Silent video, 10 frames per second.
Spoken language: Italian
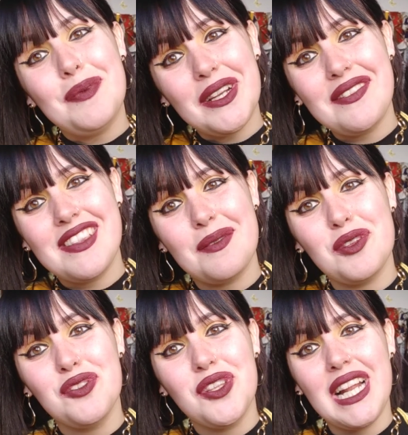Spero che vi sia
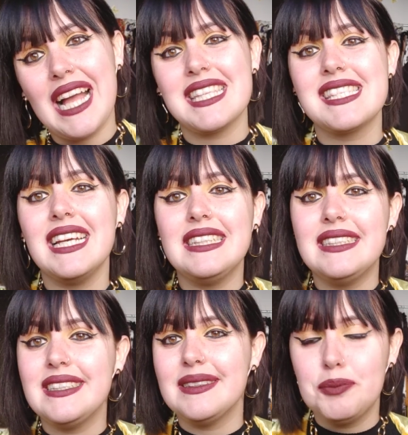piaciuto ragazze,
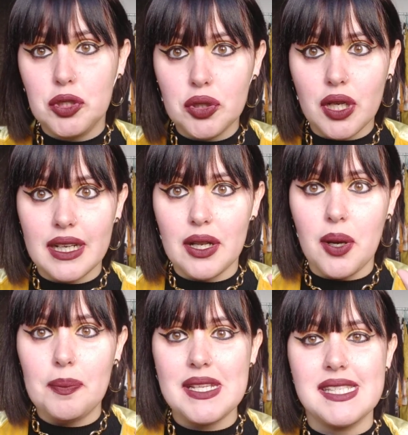eh, tornerò
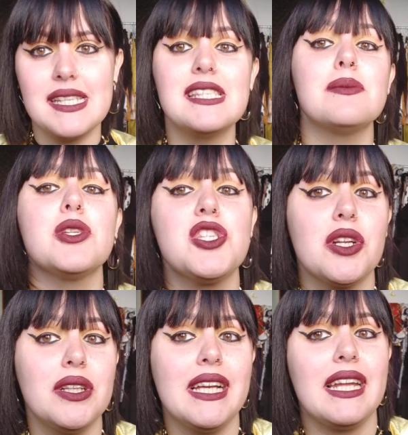prestissimo,
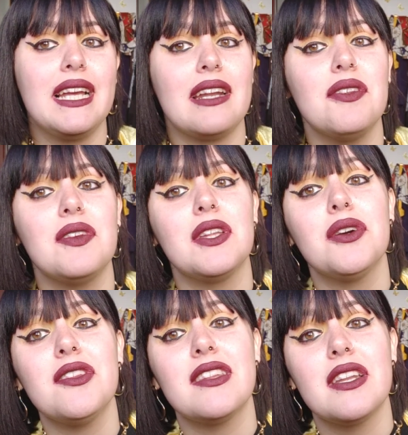cerco di caricarvi i video
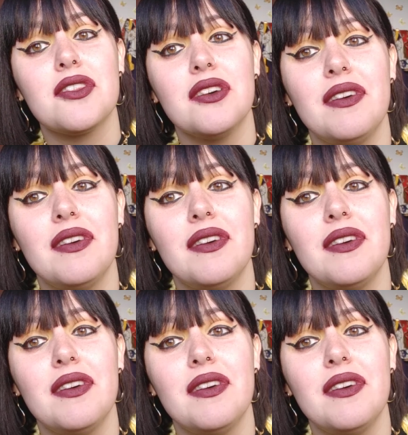così riesco a